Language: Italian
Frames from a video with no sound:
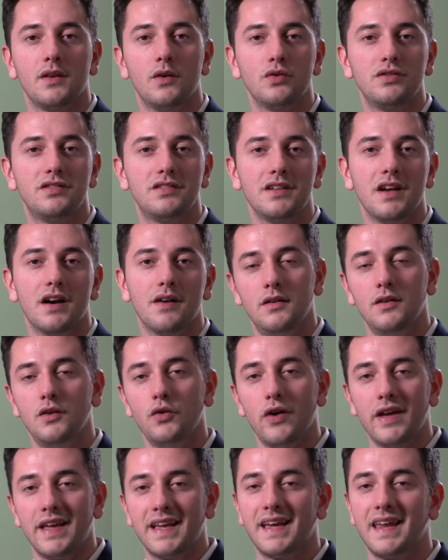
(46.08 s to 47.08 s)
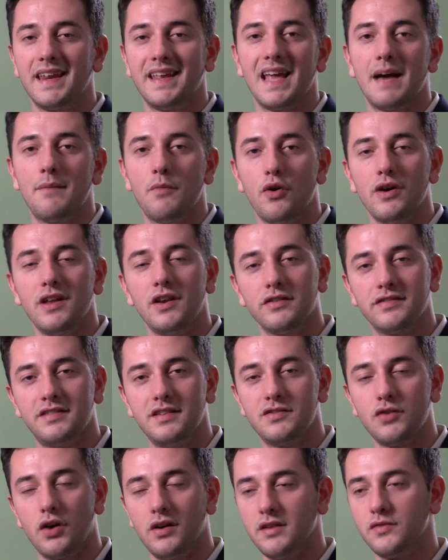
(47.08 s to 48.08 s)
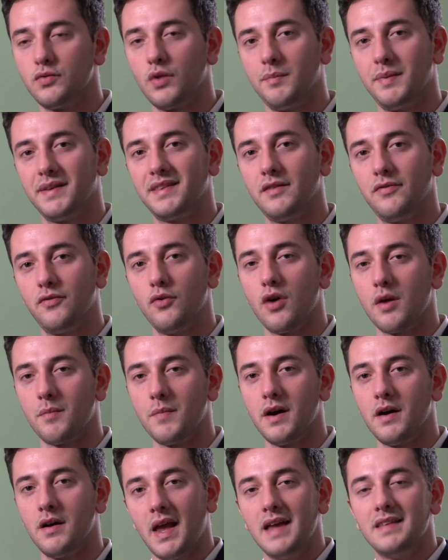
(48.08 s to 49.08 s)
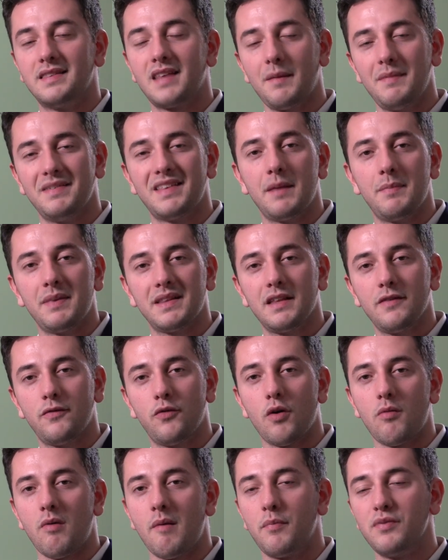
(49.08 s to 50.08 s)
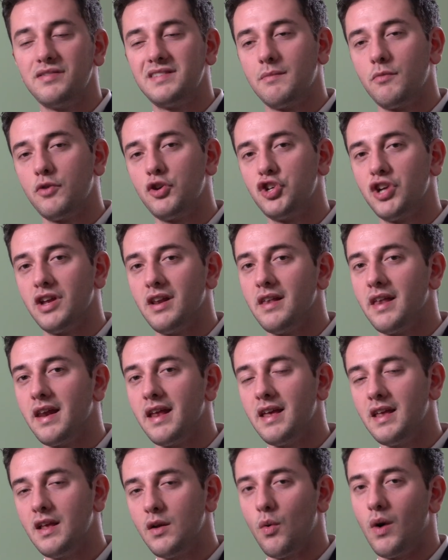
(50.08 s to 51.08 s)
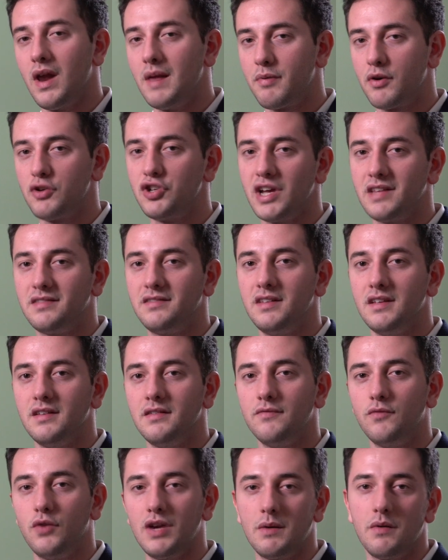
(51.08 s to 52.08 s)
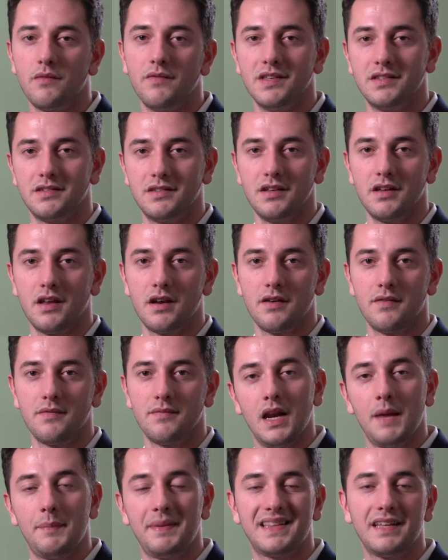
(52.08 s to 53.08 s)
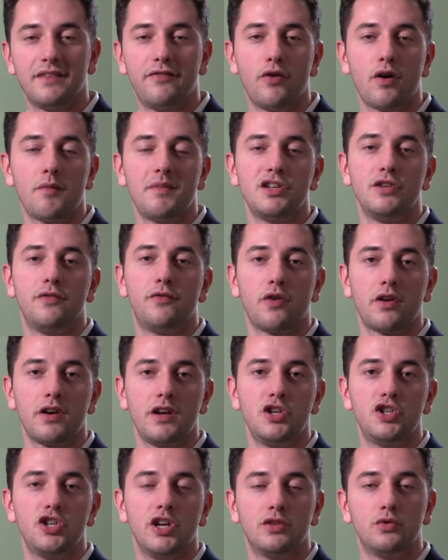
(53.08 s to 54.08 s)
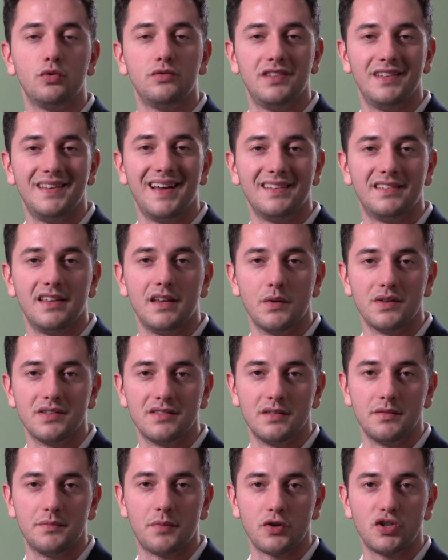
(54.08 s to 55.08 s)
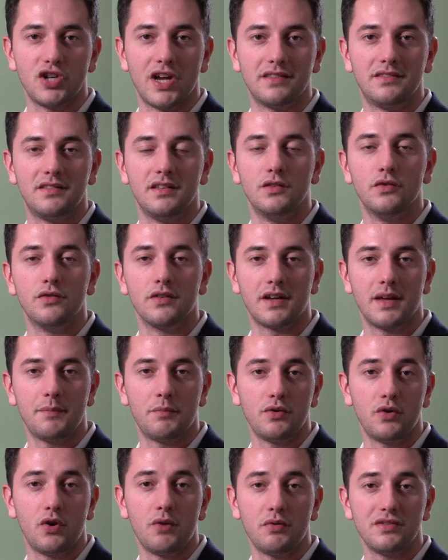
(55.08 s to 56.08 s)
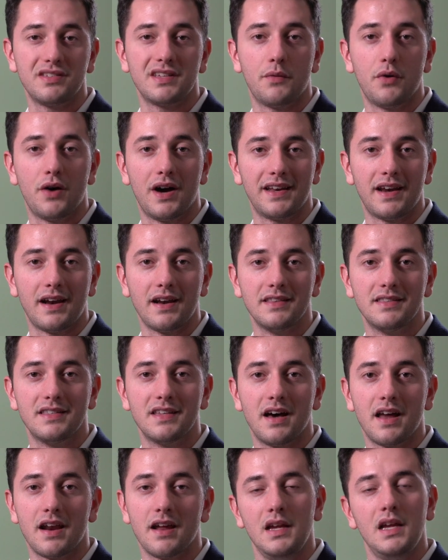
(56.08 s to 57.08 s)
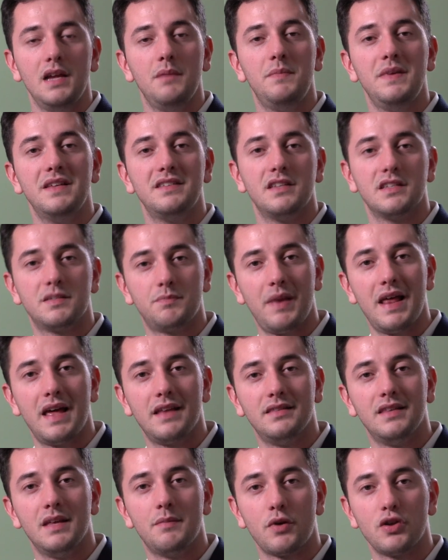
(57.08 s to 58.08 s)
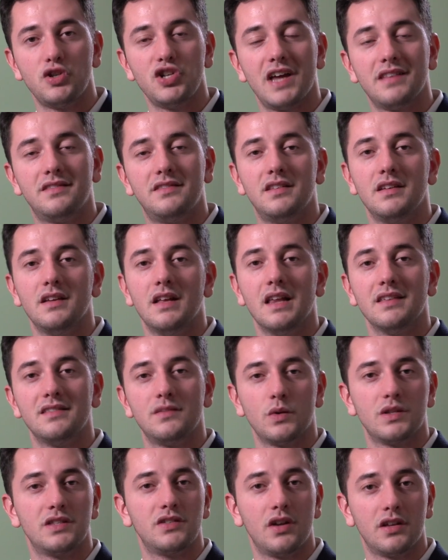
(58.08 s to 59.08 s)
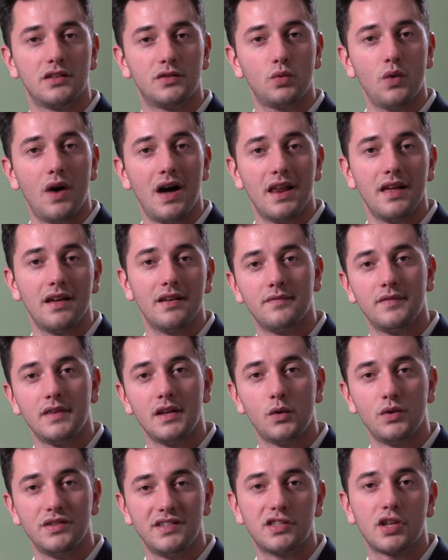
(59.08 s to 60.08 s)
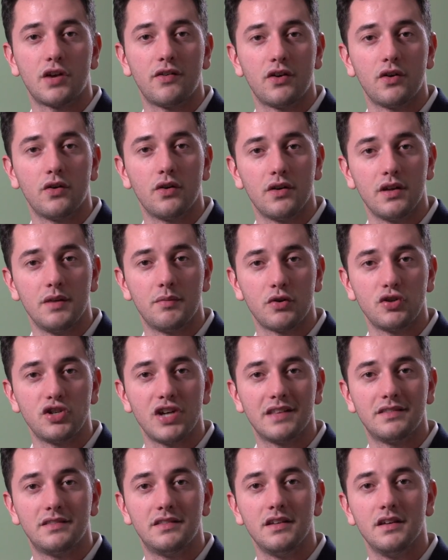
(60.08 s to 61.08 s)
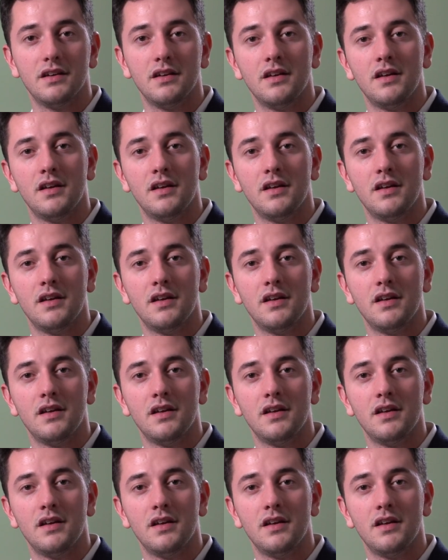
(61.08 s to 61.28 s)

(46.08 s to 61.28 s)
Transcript: ossia noi carichiamo i nostri soldi sulla piattaforma e tramite la piattaforma possiamo scegliere in quale progetti vogliamo investire. La piattaforma ci fornisce tutti i dati di questi progetti che noi possiamo analizzare, i business plan dei progetti, la situazione attuale in cui si trovano i progetti